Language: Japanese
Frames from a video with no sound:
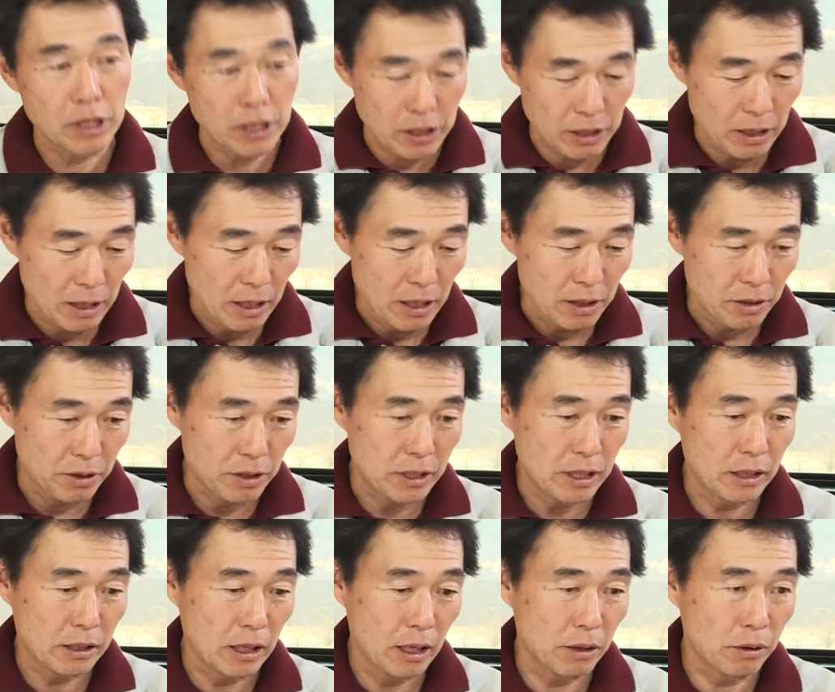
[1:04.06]
につい
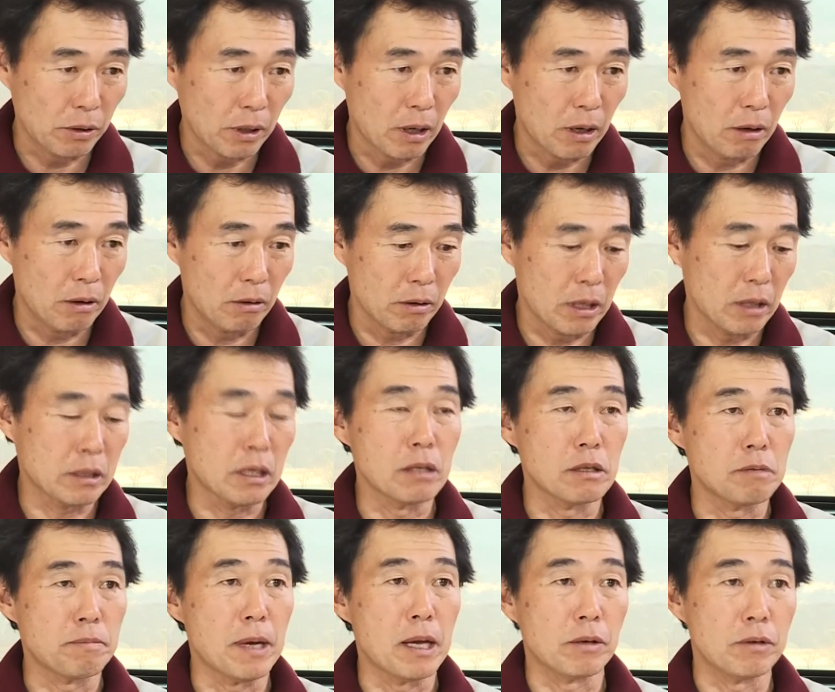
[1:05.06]
ちゃったりとかお客さん
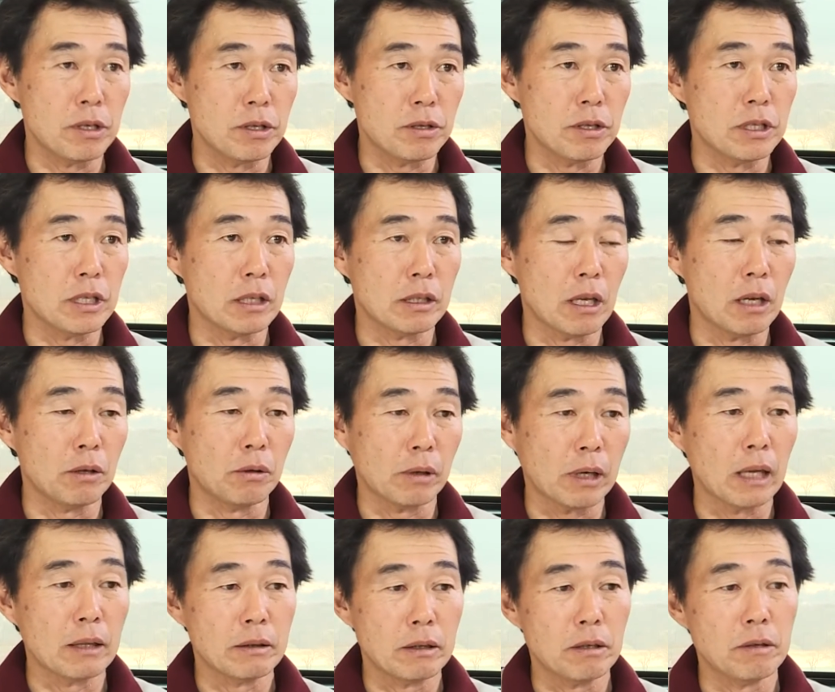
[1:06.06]
のスパイクについちゃったりと
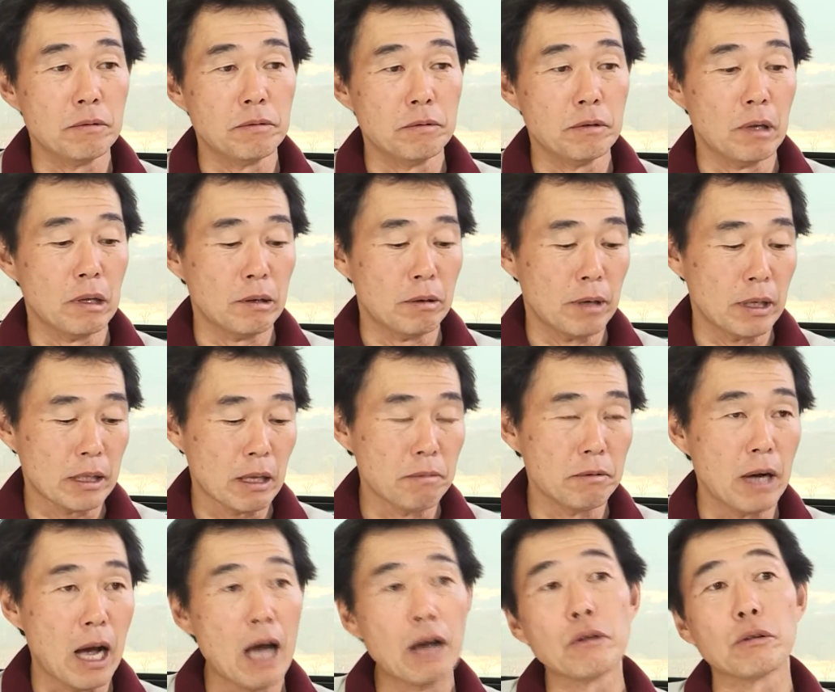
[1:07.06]
かっていうふうなのは多
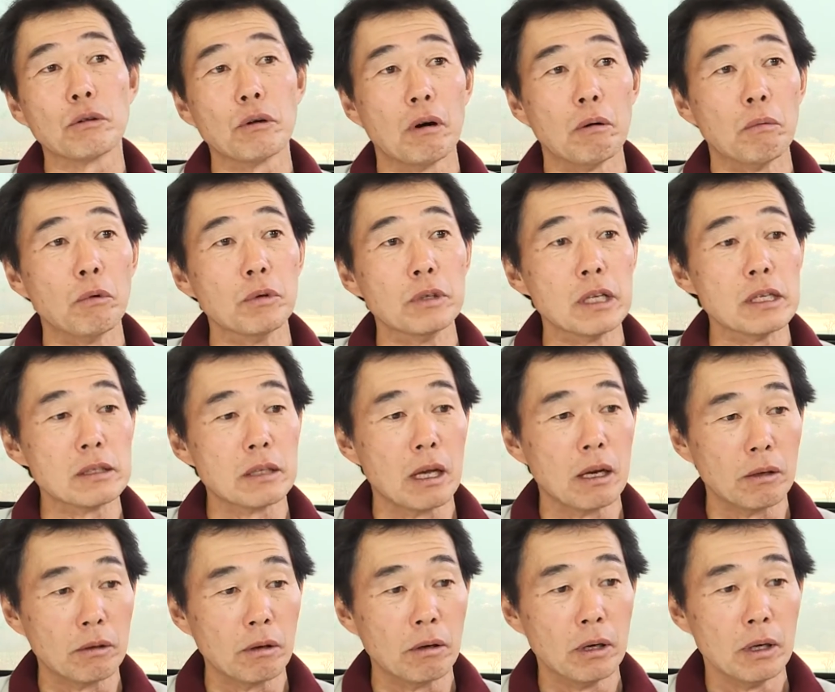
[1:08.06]
分あるとは思うんですけ
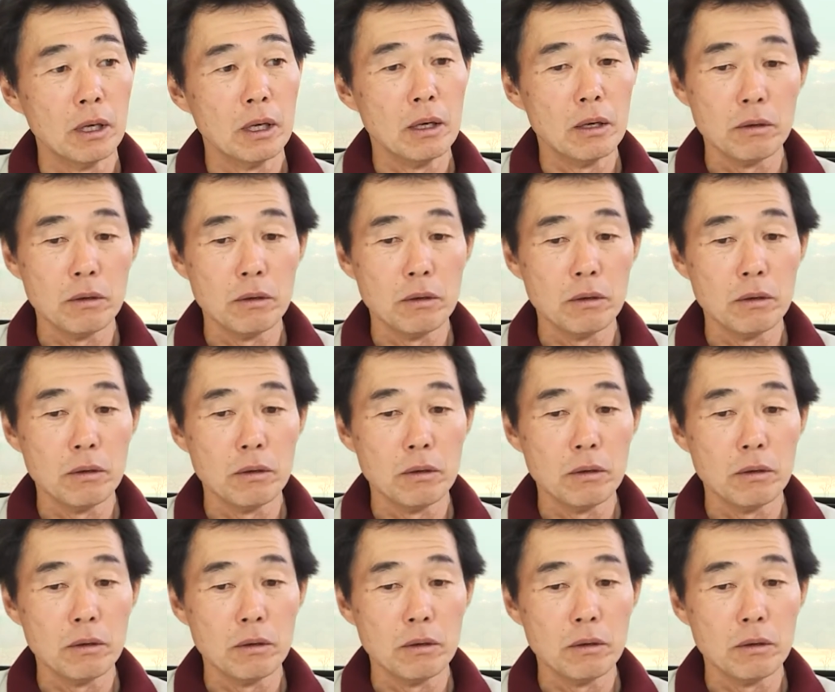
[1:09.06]
れど